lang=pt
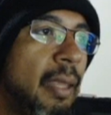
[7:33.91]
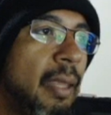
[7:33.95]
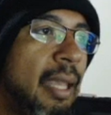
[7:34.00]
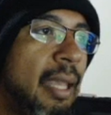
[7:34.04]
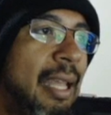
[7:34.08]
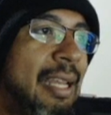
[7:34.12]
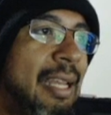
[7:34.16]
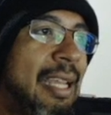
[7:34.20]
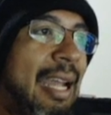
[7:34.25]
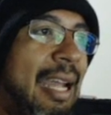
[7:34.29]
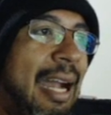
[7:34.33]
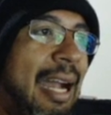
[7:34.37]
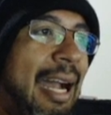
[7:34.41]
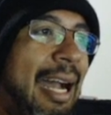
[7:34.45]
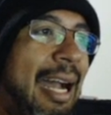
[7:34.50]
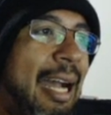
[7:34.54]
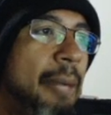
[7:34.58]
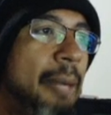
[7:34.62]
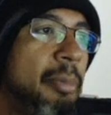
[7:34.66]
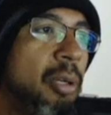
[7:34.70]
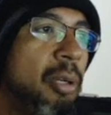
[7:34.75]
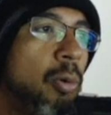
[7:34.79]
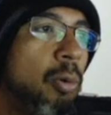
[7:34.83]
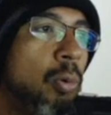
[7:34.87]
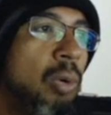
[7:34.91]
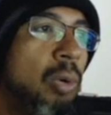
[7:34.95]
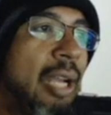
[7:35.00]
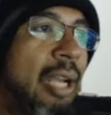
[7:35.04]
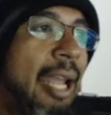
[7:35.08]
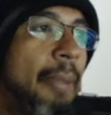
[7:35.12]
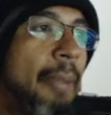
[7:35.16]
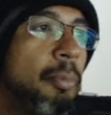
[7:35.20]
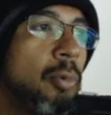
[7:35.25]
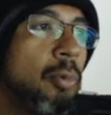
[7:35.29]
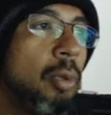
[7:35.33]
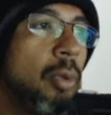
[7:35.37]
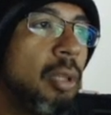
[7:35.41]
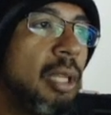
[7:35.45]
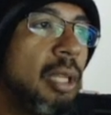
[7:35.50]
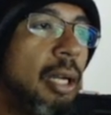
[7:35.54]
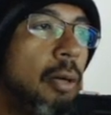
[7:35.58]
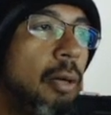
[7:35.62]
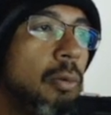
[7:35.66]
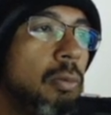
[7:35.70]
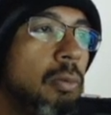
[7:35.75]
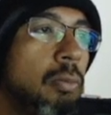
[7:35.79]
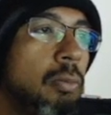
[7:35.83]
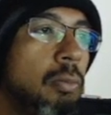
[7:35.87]
ele abre com gap
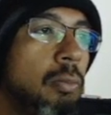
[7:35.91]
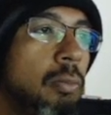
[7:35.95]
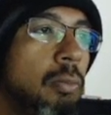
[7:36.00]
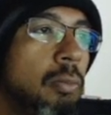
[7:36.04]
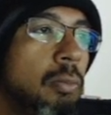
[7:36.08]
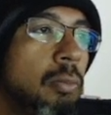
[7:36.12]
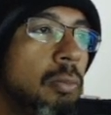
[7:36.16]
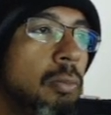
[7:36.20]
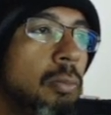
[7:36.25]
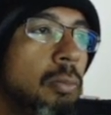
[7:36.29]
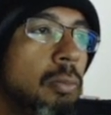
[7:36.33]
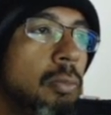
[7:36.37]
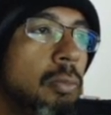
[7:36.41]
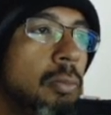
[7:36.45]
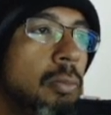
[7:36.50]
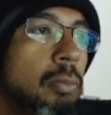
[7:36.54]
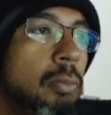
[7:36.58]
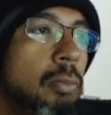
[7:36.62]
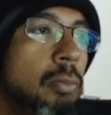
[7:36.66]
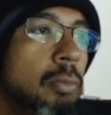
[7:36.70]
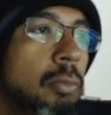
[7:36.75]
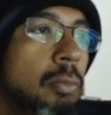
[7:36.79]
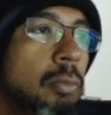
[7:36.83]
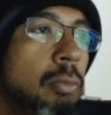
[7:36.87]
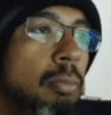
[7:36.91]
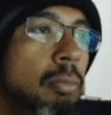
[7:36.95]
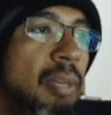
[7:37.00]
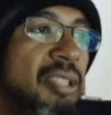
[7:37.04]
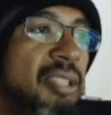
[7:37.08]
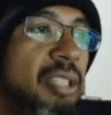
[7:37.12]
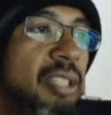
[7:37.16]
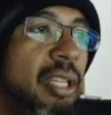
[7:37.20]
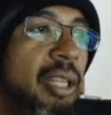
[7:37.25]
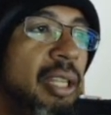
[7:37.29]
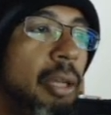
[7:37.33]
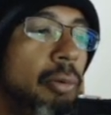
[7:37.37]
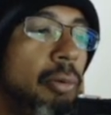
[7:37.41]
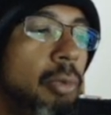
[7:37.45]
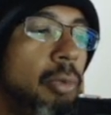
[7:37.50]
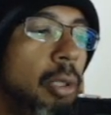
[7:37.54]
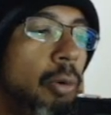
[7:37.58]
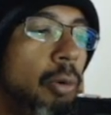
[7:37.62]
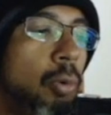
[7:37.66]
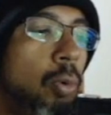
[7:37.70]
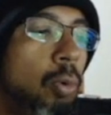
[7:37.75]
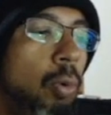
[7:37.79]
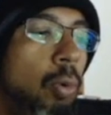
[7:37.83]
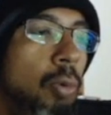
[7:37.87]
total, mas ele não,
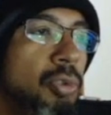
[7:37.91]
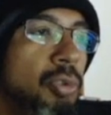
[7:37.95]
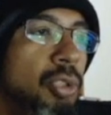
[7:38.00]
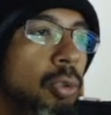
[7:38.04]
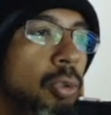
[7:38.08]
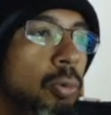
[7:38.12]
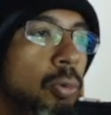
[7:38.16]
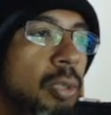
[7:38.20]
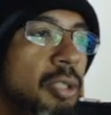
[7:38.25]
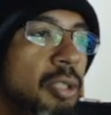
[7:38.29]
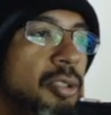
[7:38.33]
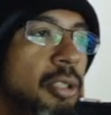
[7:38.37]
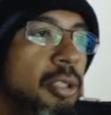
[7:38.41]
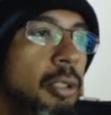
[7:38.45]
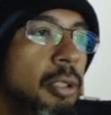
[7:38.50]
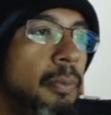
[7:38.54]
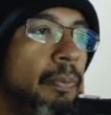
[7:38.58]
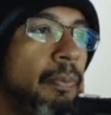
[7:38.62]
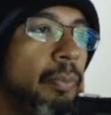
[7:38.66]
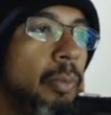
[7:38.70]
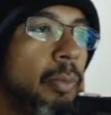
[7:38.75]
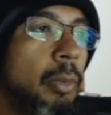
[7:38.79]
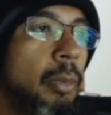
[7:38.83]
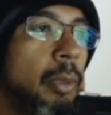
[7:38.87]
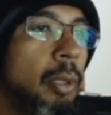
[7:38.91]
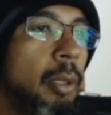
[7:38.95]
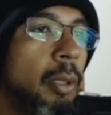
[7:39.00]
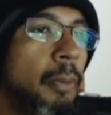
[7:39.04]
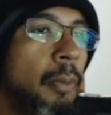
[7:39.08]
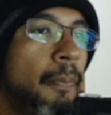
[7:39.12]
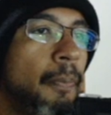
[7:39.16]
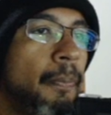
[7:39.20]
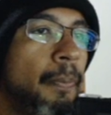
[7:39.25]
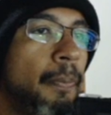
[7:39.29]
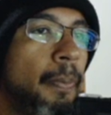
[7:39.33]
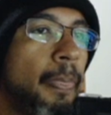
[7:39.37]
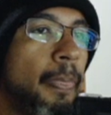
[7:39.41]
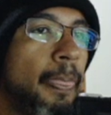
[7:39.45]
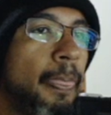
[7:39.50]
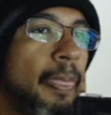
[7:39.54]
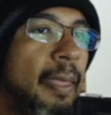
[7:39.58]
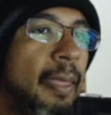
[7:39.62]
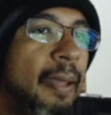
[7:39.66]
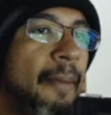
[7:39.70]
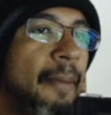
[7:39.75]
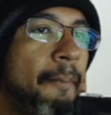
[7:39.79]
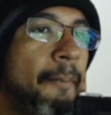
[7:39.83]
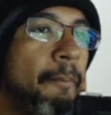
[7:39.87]
não continua assim,
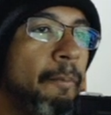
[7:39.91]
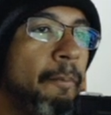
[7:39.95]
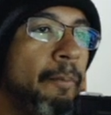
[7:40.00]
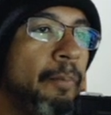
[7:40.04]
né?